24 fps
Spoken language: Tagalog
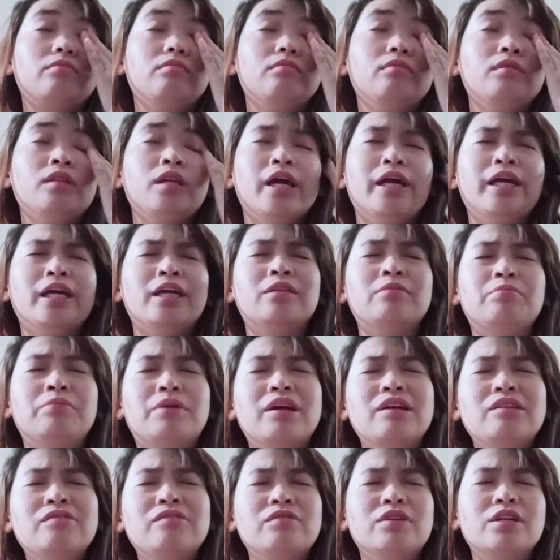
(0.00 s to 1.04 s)
I eat
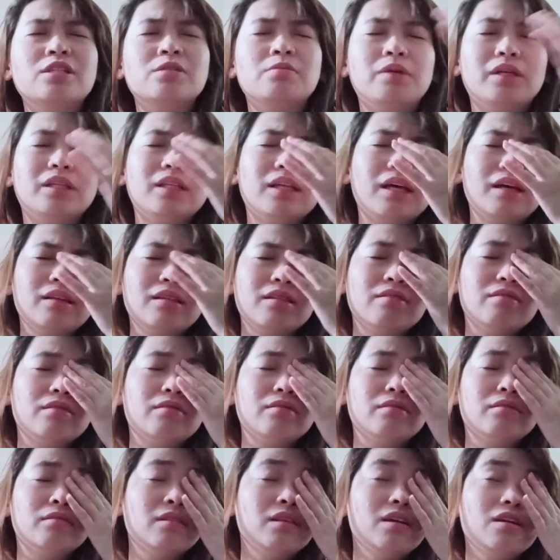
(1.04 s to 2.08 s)
breakfast. But I
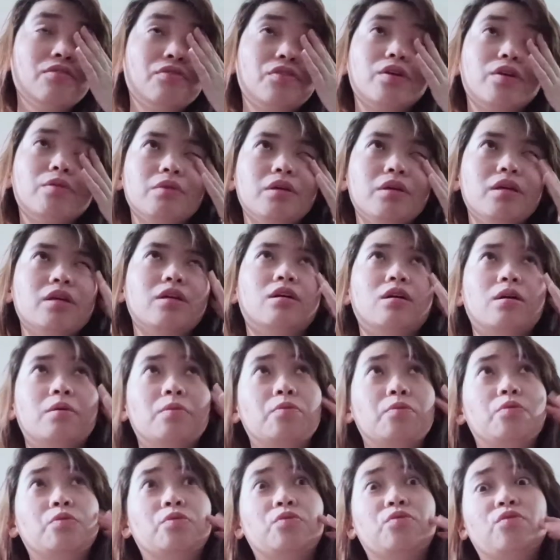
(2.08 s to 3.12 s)
think for me, a cup of
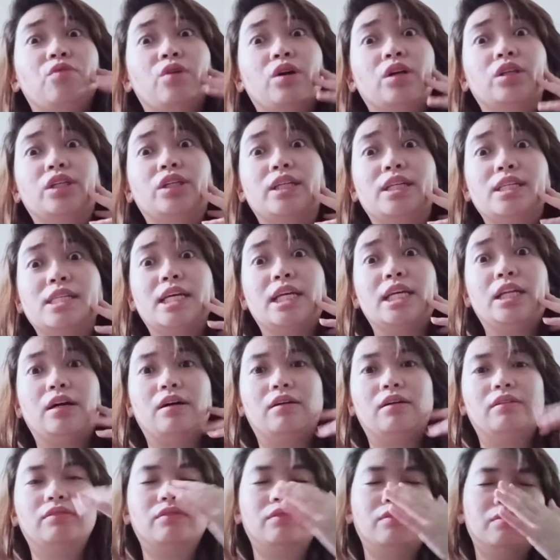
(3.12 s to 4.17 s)
water is
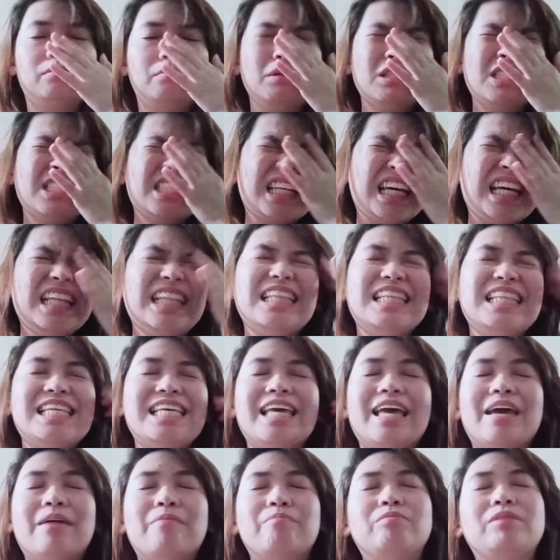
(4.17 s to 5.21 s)
enough. Basta hindi
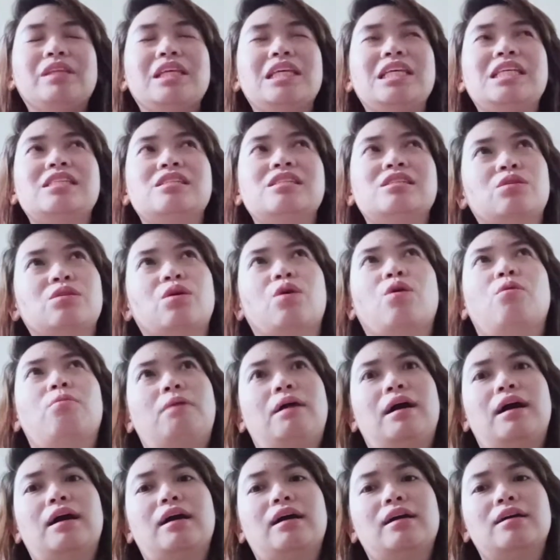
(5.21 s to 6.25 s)
empty
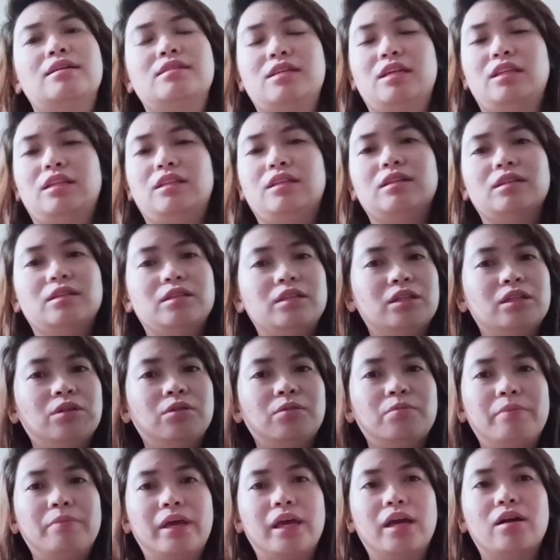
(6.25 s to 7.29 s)
stomach. Kasi it, it'll
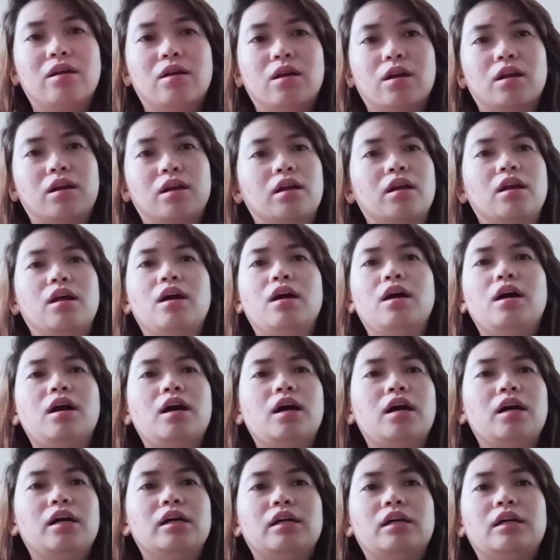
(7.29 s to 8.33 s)
make our
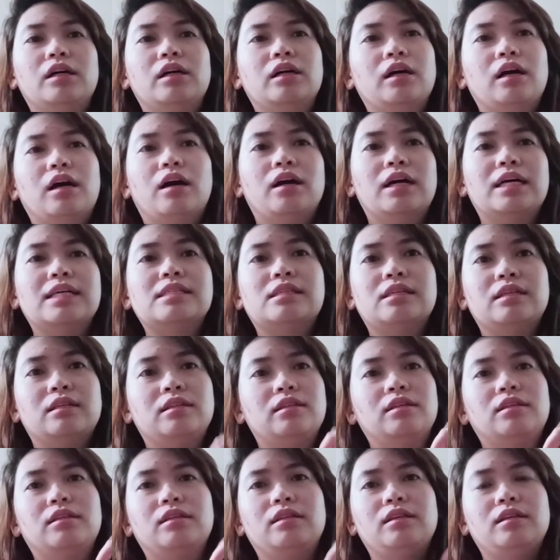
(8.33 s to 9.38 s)

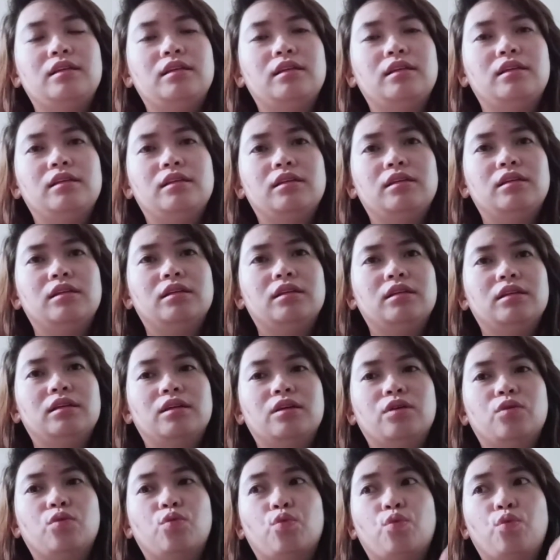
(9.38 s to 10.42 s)
acidity
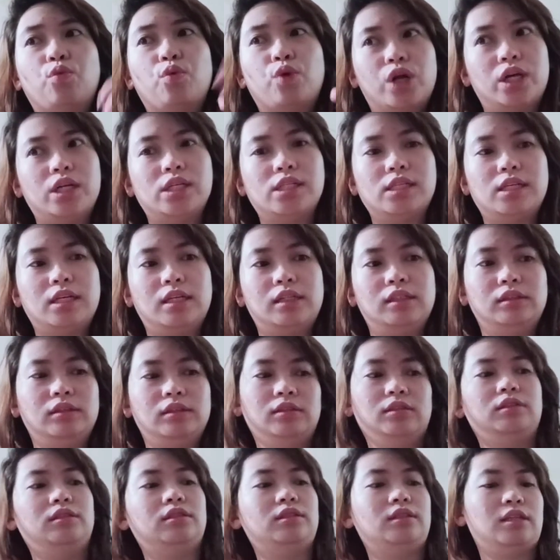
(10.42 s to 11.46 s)
worsen.
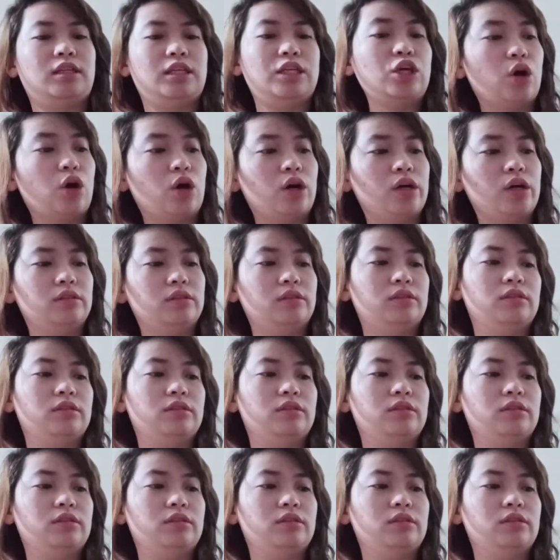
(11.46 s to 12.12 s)
Yon.